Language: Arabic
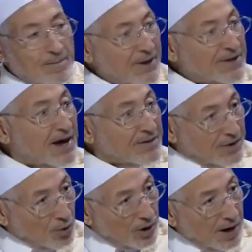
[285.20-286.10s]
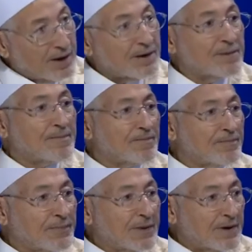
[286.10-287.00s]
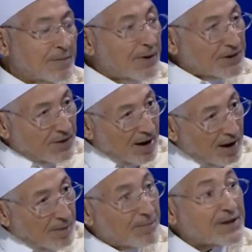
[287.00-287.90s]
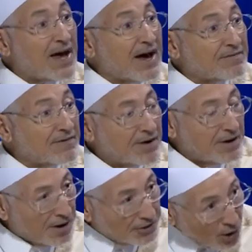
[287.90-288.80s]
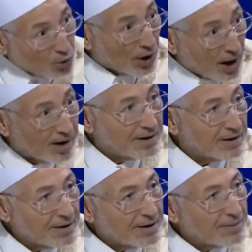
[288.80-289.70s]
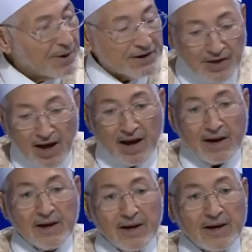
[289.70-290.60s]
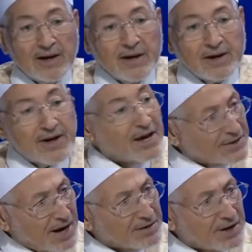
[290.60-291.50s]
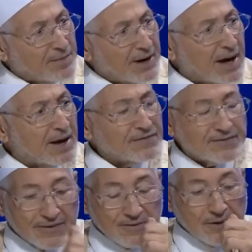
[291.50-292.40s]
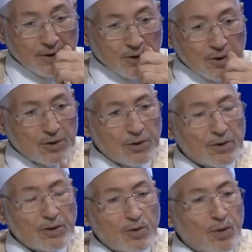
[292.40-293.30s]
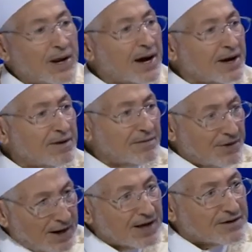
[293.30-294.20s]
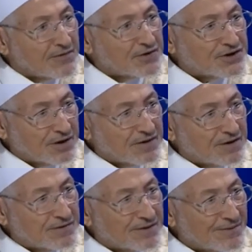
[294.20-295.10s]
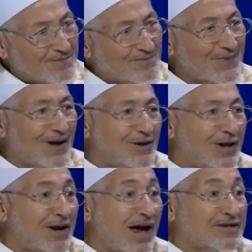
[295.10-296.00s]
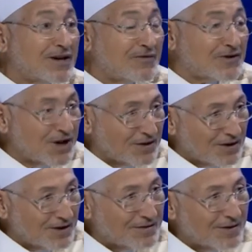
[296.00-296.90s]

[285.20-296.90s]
بدات ثوره نعم. بيضاء بدات ثوره بيضاء ناصعه البياض ولكن للاسف الراية إيه البيضاء اللي جت في النشيد للاسف الشديد